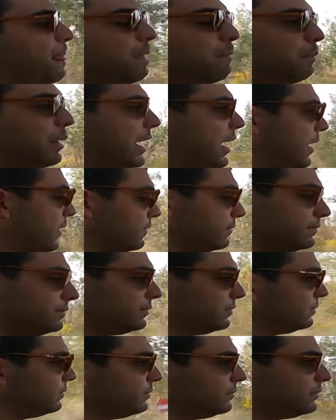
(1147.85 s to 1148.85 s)
pá,
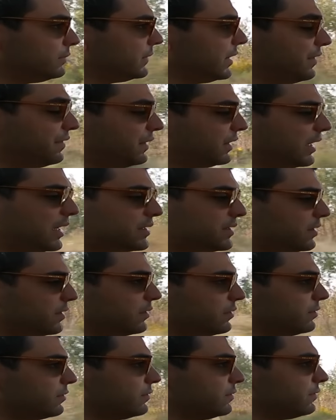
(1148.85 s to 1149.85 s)
é fantástico.
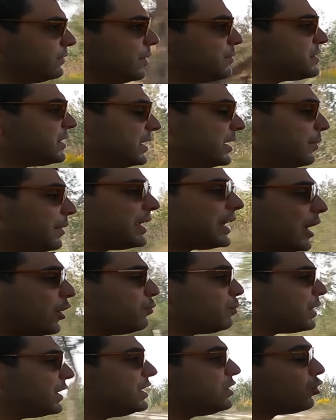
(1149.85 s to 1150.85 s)
Vamos ali a brincar um
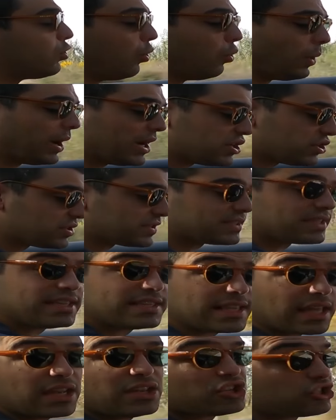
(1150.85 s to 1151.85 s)
bocadinho com o eixo, se
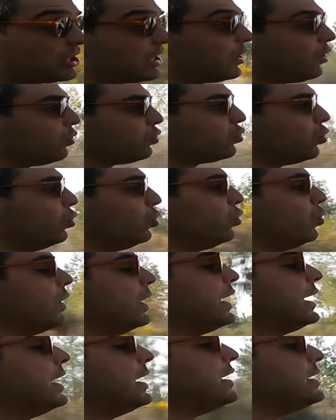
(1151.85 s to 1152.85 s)
quiserem desligam tudo
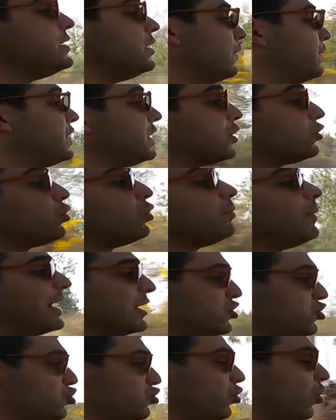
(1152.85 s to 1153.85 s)
e ele fica todo
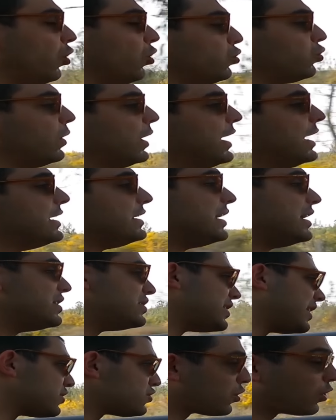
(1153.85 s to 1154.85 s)
mais solto e aí
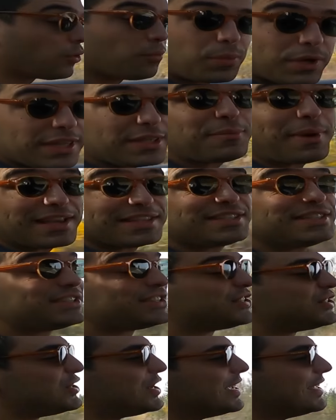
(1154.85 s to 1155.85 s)
já se torna um bocadinho mais
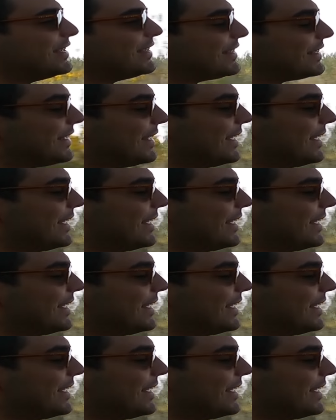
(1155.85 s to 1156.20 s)
exigente.